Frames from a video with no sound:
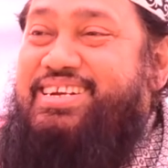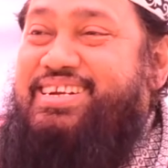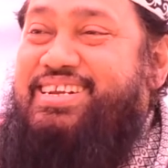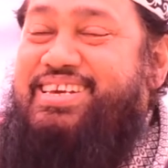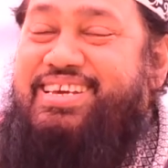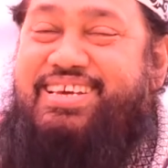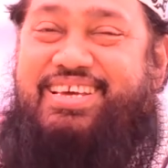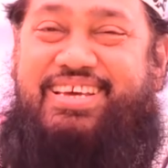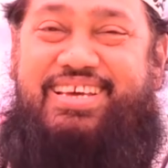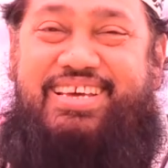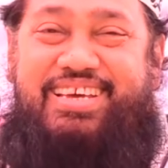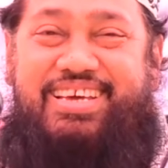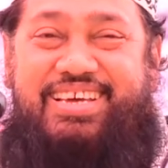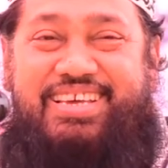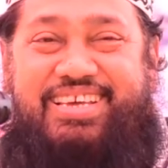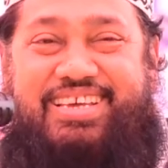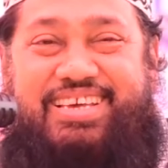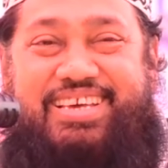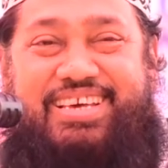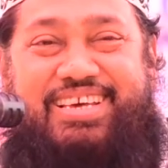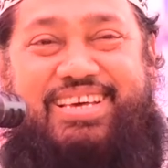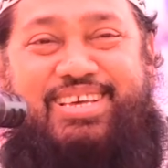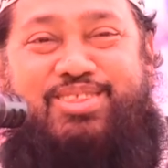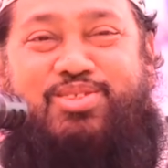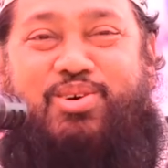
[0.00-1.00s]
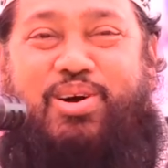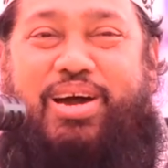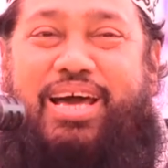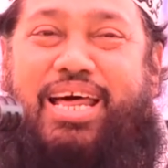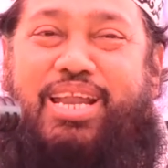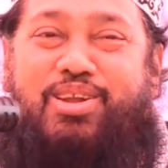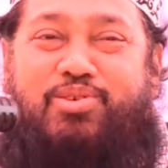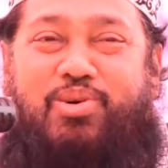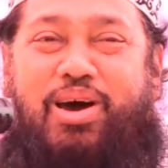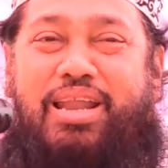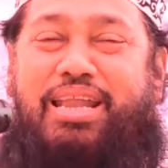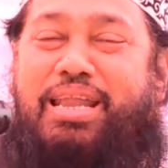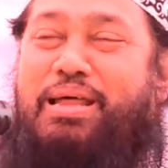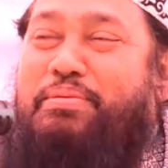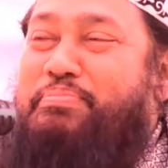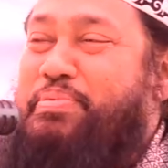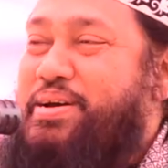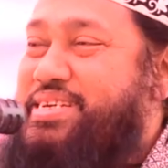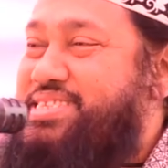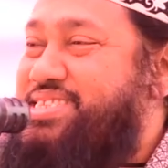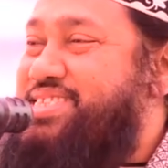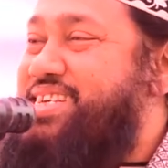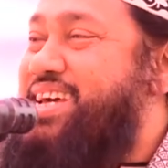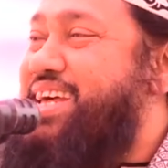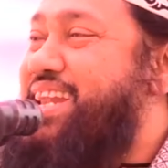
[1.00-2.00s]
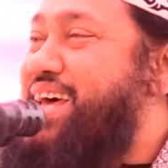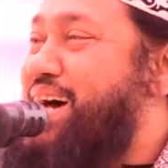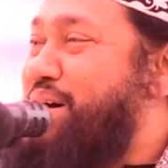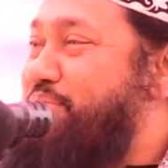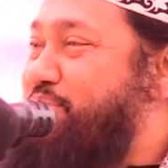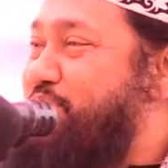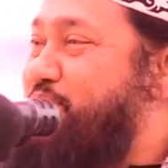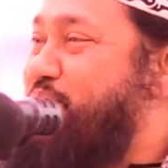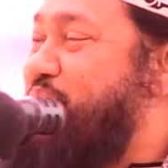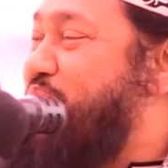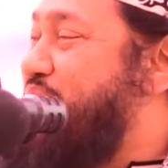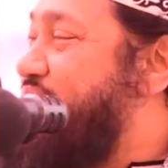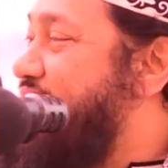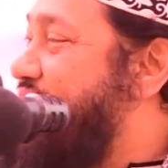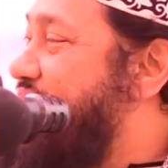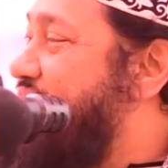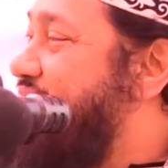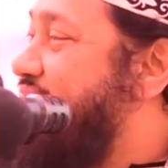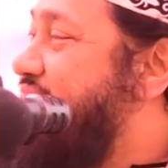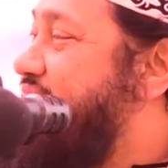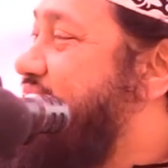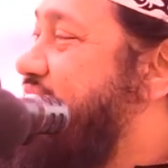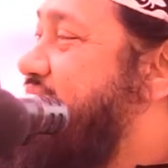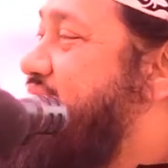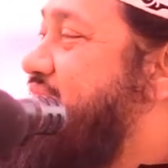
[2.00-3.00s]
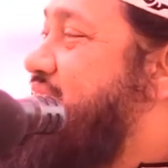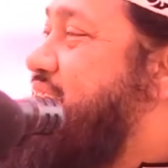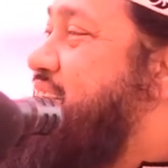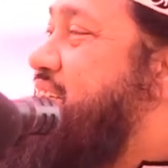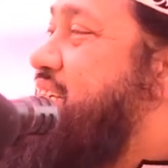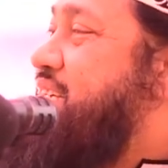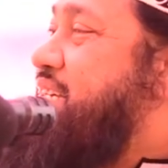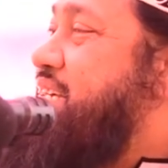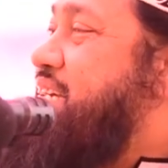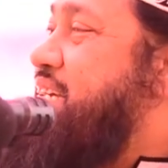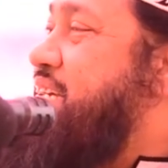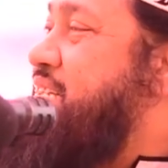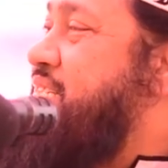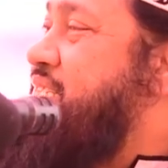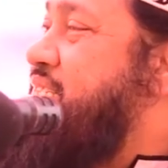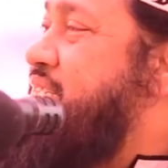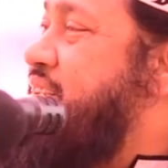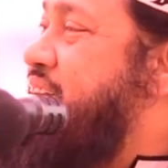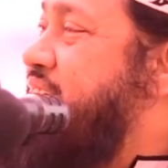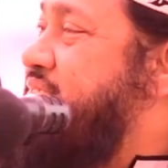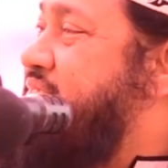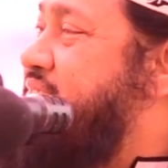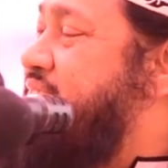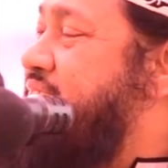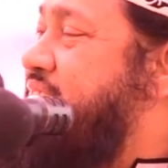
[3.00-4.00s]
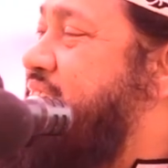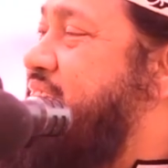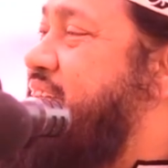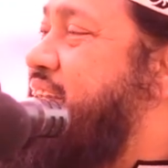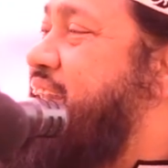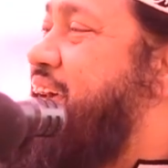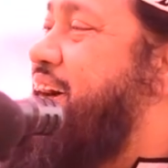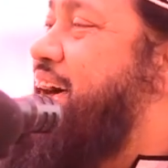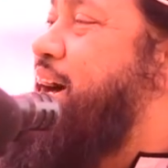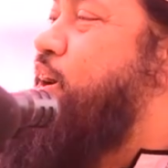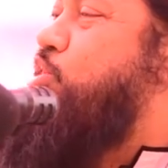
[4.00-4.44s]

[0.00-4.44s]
ঠিক কি দয়ালু আল্লাহ পাইছি আলহামদুলিল্লাহ ইন্নাসিনা